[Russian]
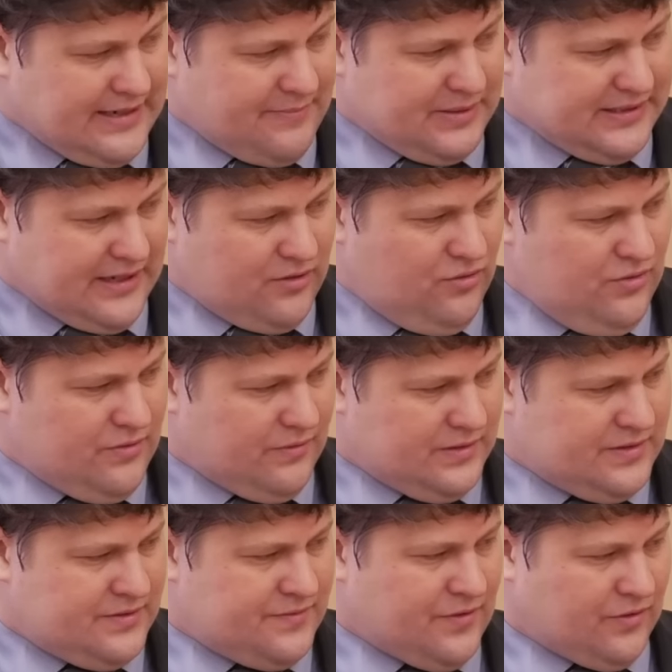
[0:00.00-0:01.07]
Как бы такую
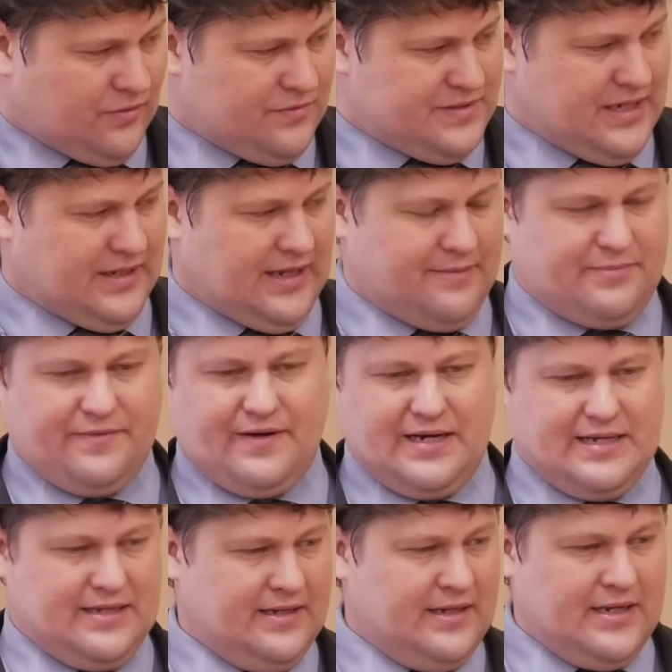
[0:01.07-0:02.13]
вот свеклу взял. А
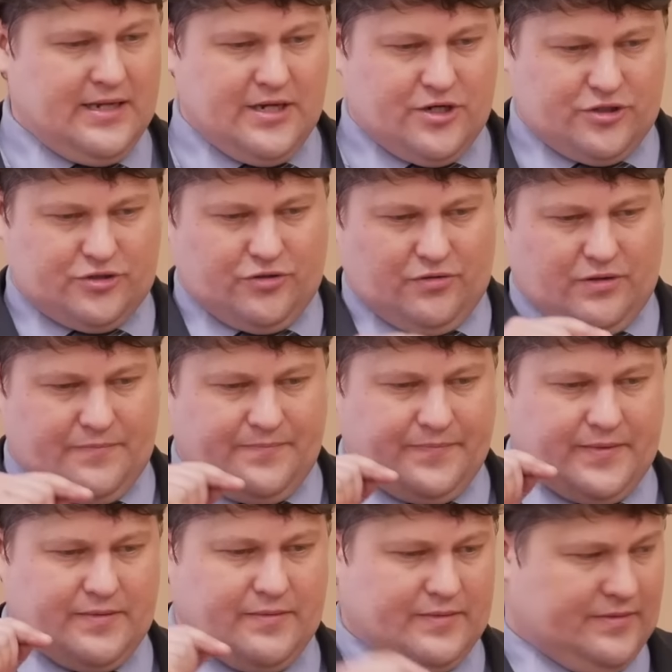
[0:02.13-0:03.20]
бывали, что
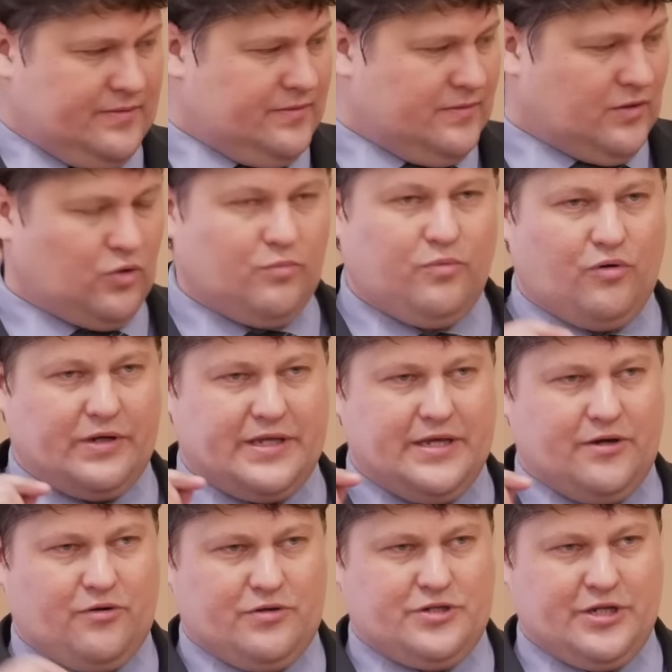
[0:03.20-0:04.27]

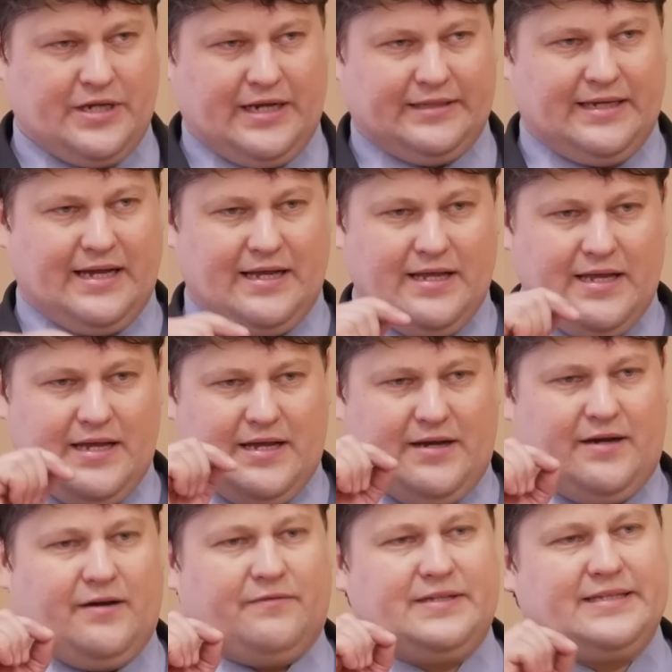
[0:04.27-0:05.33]
глубокие очень. Она
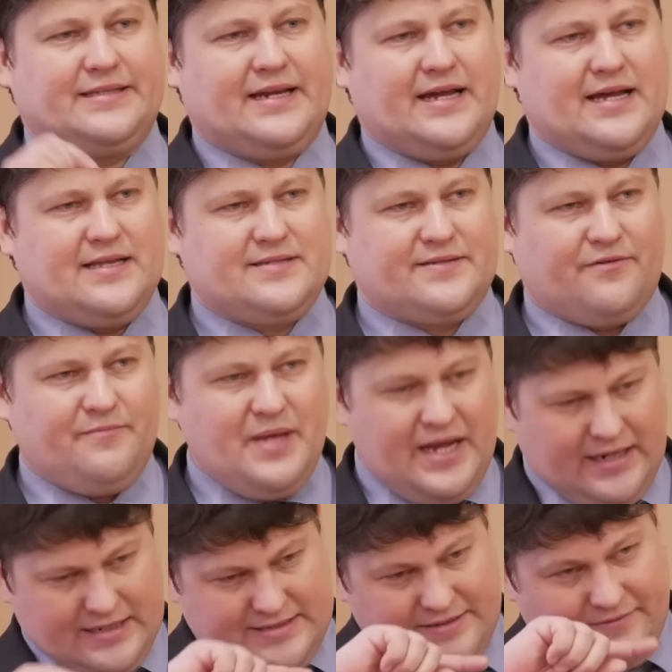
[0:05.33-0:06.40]
внедряется в
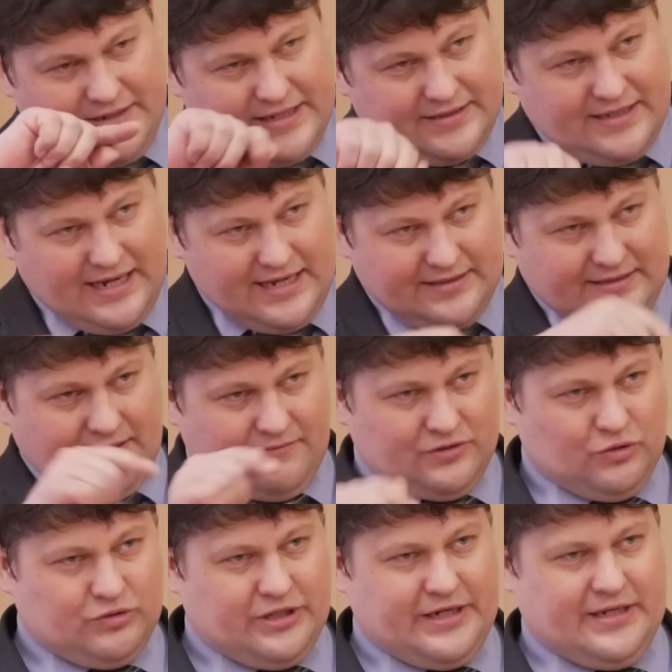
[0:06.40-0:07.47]
мякоть и выедает там
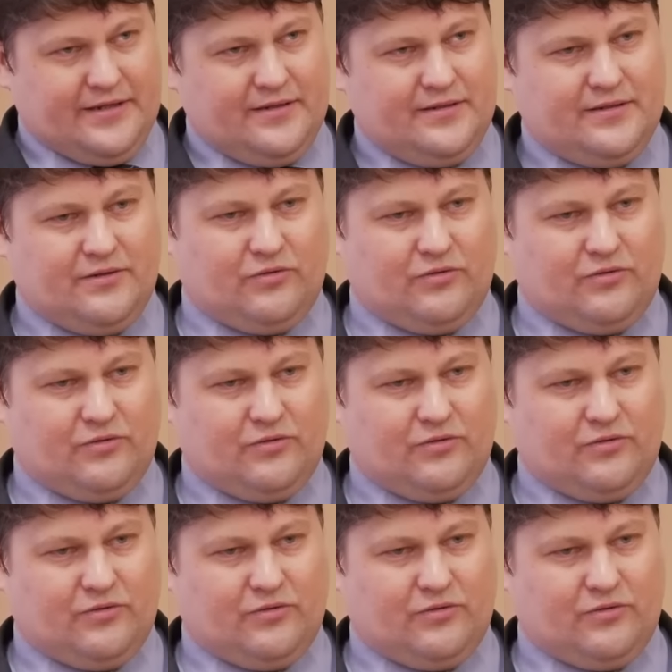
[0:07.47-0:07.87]
внутри.